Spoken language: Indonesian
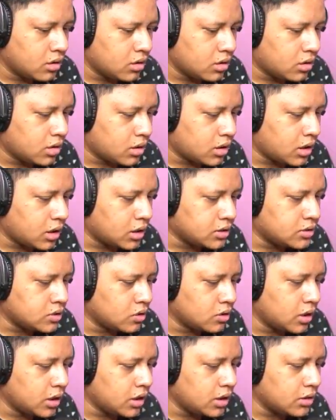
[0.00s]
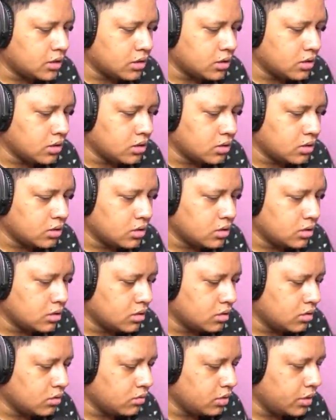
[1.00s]
kena zona gitu
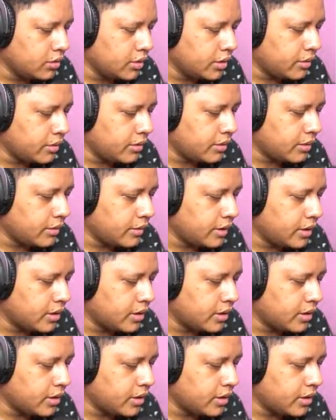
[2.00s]
wih wih wih wih